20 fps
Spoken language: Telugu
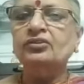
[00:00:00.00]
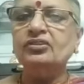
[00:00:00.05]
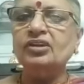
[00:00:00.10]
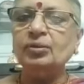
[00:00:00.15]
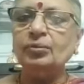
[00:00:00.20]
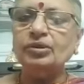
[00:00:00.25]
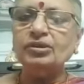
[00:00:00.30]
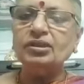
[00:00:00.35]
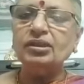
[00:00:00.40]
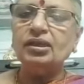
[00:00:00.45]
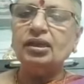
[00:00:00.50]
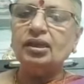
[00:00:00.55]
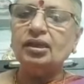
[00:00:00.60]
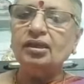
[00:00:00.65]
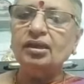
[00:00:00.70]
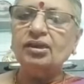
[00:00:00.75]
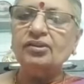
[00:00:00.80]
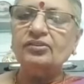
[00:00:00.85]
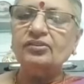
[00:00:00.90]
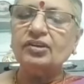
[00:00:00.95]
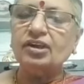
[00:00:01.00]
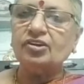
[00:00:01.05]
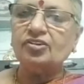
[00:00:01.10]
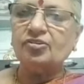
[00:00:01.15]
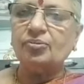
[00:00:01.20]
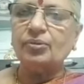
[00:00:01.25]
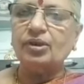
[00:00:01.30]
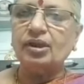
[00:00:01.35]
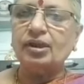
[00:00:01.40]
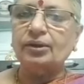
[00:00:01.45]
శ్రీమతి ఎన్ఎస్
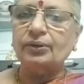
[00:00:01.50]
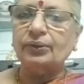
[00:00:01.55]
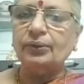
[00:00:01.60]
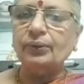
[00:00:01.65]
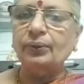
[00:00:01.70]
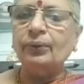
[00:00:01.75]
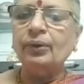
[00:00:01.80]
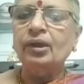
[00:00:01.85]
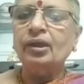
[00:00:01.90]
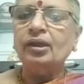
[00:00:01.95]
లక్ష్మి గారు